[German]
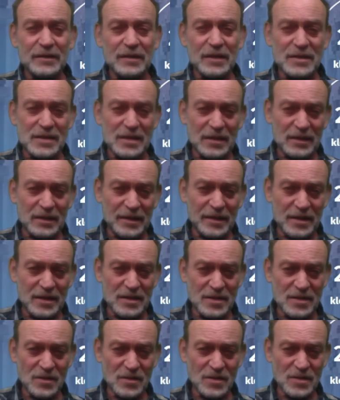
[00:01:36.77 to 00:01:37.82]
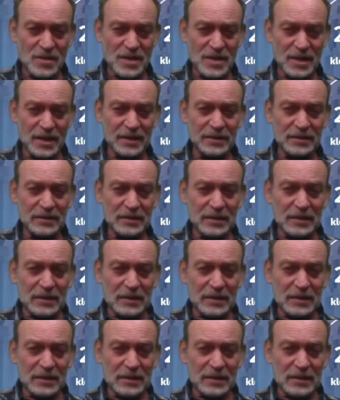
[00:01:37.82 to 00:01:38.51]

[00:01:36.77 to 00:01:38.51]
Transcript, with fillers: tatsächlich jetzt so zu sein,